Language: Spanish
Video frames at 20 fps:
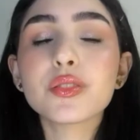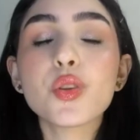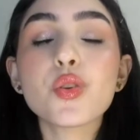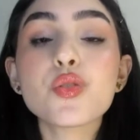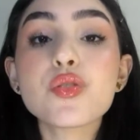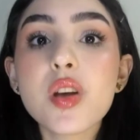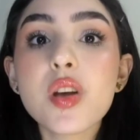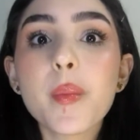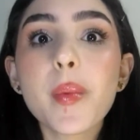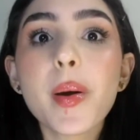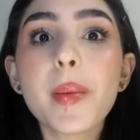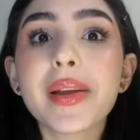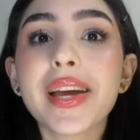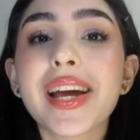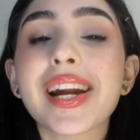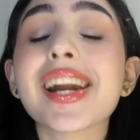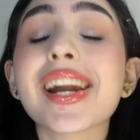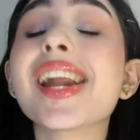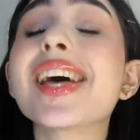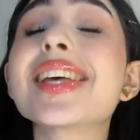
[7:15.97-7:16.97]
No sé cómo
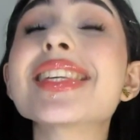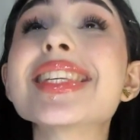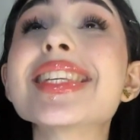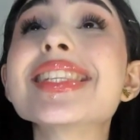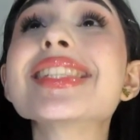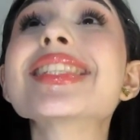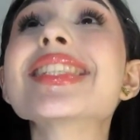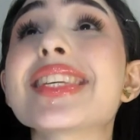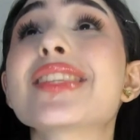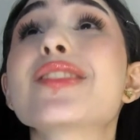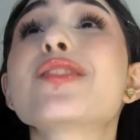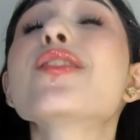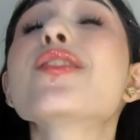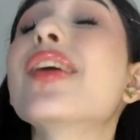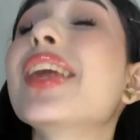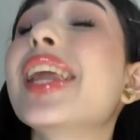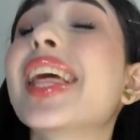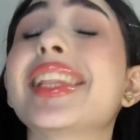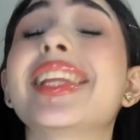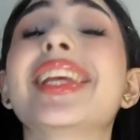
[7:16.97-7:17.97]
explicarles la
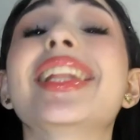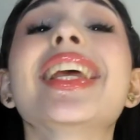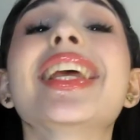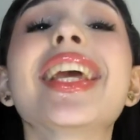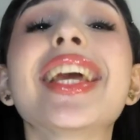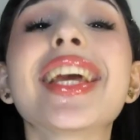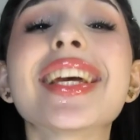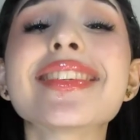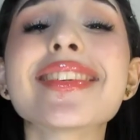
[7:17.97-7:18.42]
sensación, la tienen que